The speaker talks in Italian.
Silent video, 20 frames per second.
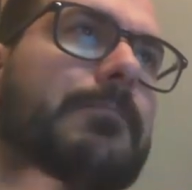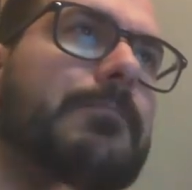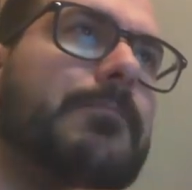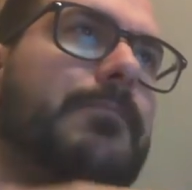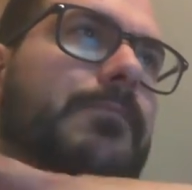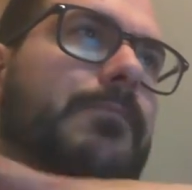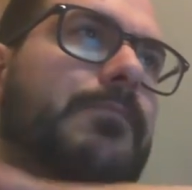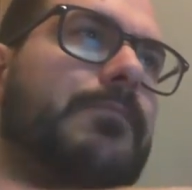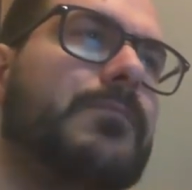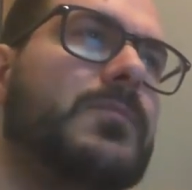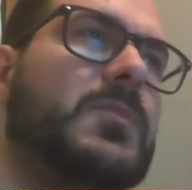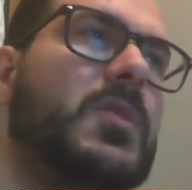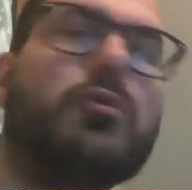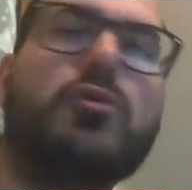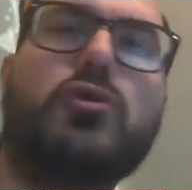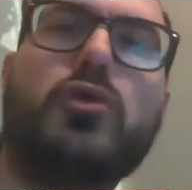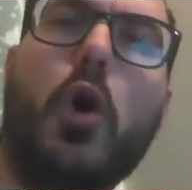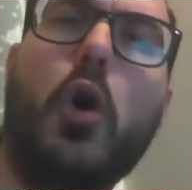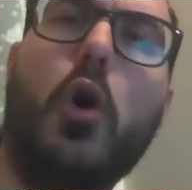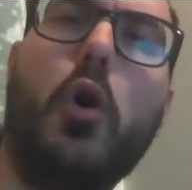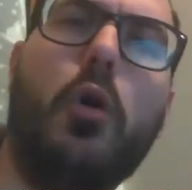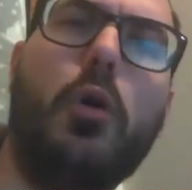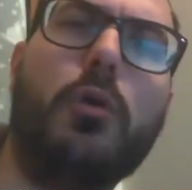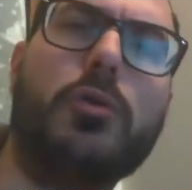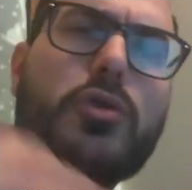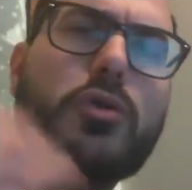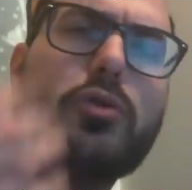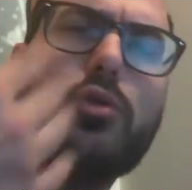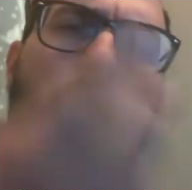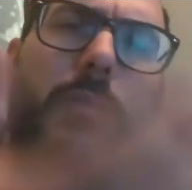non so, ci ho
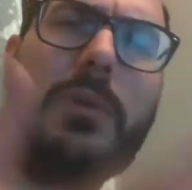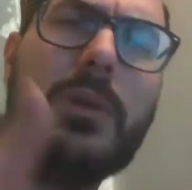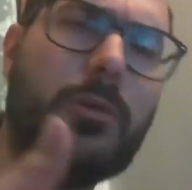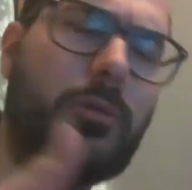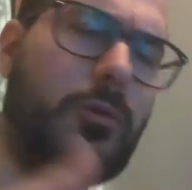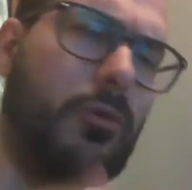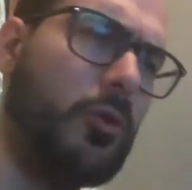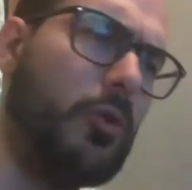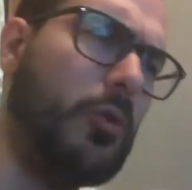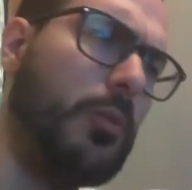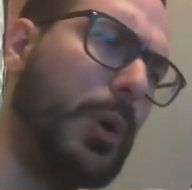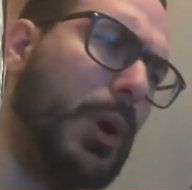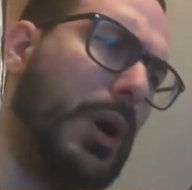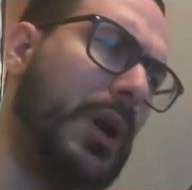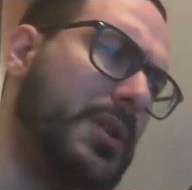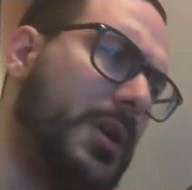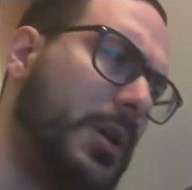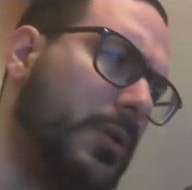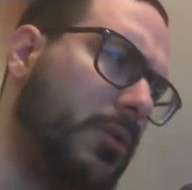dormito sopra, ho lasciato